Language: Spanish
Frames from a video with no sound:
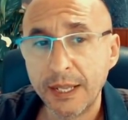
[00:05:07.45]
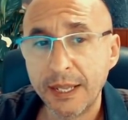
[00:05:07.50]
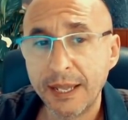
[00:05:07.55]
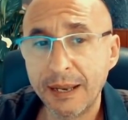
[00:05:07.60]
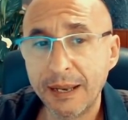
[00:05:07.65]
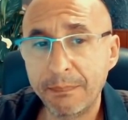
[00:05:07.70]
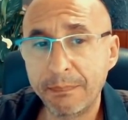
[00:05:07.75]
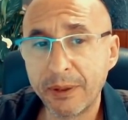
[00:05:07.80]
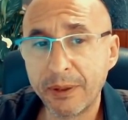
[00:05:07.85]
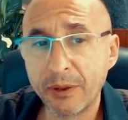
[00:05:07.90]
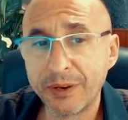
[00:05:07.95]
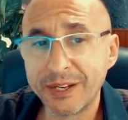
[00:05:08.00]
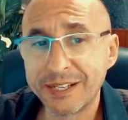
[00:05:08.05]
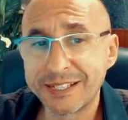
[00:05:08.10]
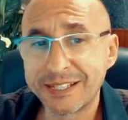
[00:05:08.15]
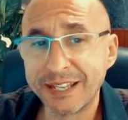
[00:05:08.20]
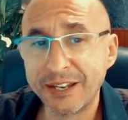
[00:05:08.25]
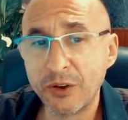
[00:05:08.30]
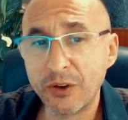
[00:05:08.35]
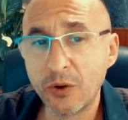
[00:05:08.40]
El peón
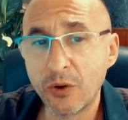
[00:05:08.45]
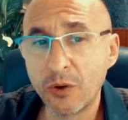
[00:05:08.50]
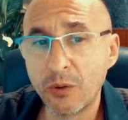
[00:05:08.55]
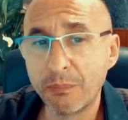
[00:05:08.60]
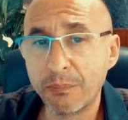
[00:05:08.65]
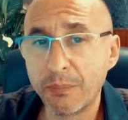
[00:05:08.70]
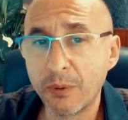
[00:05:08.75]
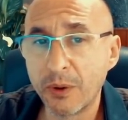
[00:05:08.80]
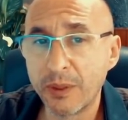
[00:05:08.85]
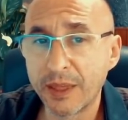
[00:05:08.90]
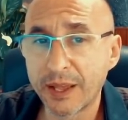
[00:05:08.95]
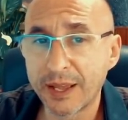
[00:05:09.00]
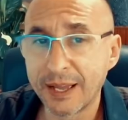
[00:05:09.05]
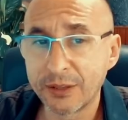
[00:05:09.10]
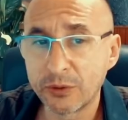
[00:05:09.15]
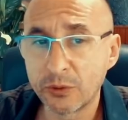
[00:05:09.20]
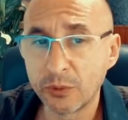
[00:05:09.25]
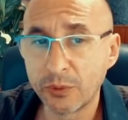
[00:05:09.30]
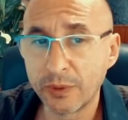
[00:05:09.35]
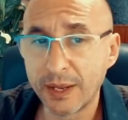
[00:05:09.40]
este no puede
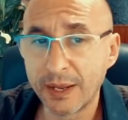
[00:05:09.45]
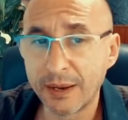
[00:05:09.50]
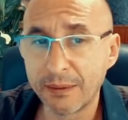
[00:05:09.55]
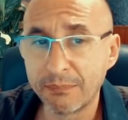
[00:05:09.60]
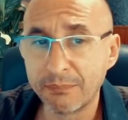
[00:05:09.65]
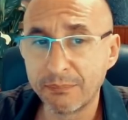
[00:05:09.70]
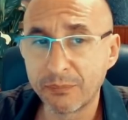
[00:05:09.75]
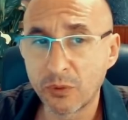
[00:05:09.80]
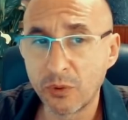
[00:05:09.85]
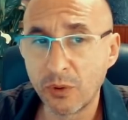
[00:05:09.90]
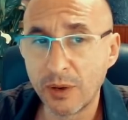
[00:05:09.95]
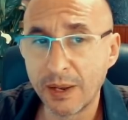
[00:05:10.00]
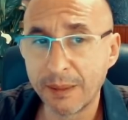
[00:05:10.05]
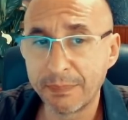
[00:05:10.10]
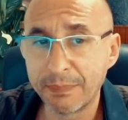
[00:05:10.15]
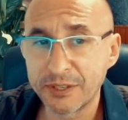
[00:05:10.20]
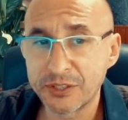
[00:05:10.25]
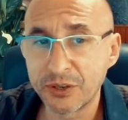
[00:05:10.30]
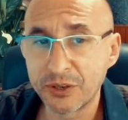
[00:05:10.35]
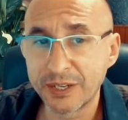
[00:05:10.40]
capturar con
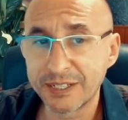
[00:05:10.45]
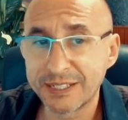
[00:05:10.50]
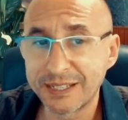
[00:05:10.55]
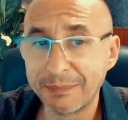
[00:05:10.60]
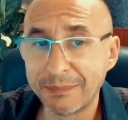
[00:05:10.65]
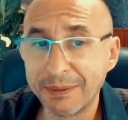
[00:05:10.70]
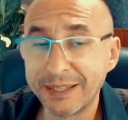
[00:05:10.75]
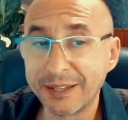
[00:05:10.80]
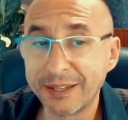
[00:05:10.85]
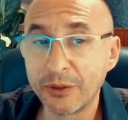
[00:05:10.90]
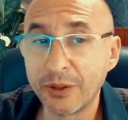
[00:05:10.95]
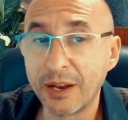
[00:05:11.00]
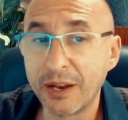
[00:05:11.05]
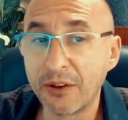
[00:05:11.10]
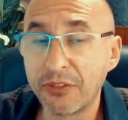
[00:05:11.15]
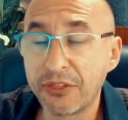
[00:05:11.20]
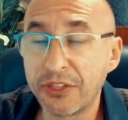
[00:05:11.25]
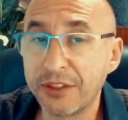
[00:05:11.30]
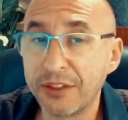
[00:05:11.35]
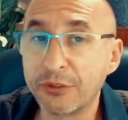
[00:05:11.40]
la presión que está metiendo en
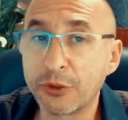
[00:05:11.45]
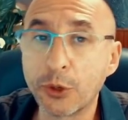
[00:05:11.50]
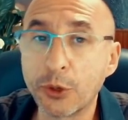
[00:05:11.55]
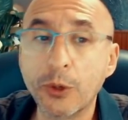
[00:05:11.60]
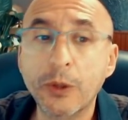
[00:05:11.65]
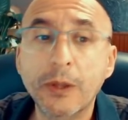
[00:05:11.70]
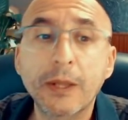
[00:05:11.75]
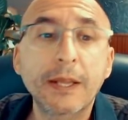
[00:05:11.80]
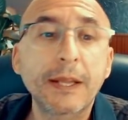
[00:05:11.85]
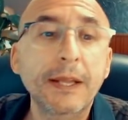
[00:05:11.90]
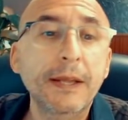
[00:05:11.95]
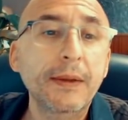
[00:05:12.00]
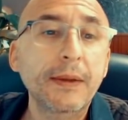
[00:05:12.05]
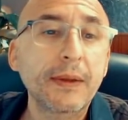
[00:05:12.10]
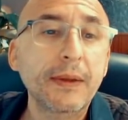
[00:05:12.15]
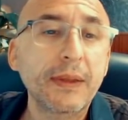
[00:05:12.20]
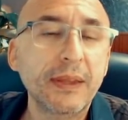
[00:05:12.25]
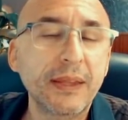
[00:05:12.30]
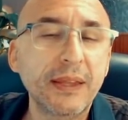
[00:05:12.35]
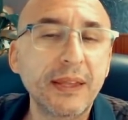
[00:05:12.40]
el centro
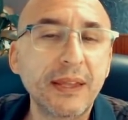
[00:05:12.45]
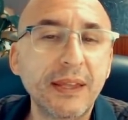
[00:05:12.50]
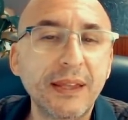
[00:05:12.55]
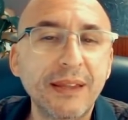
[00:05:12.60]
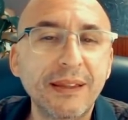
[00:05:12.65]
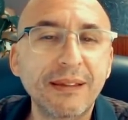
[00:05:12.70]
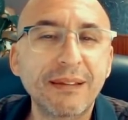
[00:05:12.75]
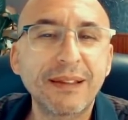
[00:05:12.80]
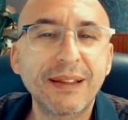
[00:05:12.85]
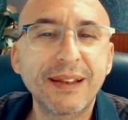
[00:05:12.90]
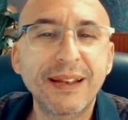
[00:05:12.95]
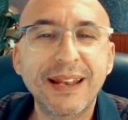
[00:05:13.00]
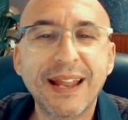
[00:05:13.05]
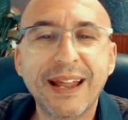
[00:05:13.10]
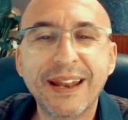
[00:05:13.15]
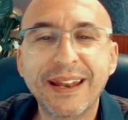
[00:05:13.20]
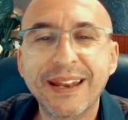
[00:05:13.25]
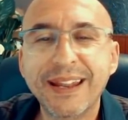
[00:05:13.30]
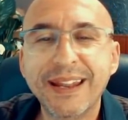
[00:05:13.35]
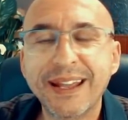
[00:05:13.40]
y
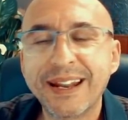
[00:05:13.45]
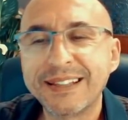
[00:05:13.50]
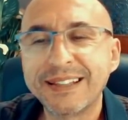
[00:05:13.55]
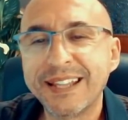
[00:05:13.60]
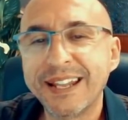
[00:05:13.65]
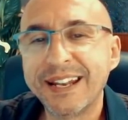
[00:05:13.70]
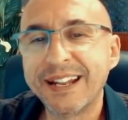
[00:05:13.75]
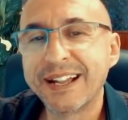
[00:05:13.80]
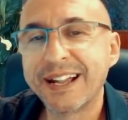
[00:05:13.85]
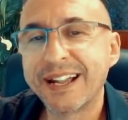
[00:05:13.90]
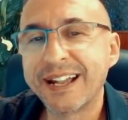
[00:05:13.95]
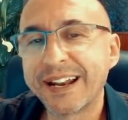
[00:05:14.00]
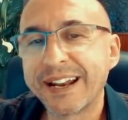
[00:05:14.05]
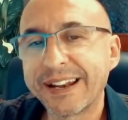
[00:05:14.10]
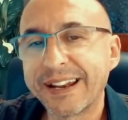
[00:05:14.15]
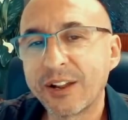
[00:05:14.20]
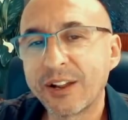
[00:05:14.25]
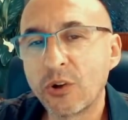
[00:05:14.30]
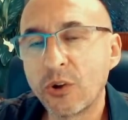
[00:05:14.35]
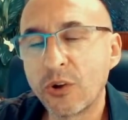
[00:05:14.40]
las negras tienen que
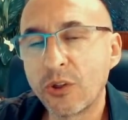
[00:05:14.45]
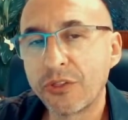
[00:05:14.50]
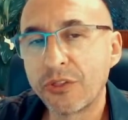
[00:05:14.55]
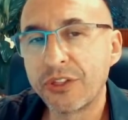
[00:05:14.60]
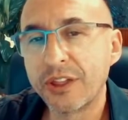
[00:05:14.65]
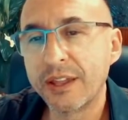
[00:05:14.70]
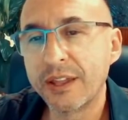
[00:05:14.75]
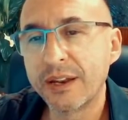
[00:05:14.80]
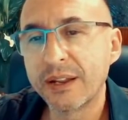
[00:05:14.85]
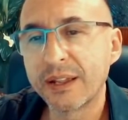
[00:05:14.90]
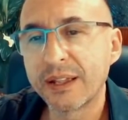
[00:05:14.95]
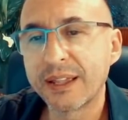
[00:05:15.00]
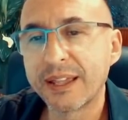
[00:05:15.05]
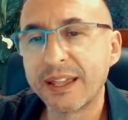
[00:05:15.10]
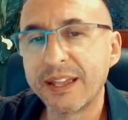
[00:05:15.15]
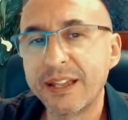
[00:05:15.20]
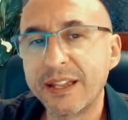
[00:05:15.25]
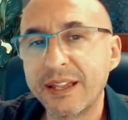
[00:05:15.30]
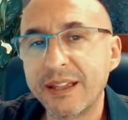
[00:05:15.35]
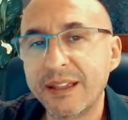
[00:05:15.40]
reconocer
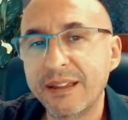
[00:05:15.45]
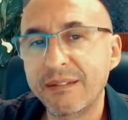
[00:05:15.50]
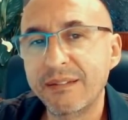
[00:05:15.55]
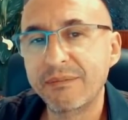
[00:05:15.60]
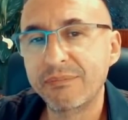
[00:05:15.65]
que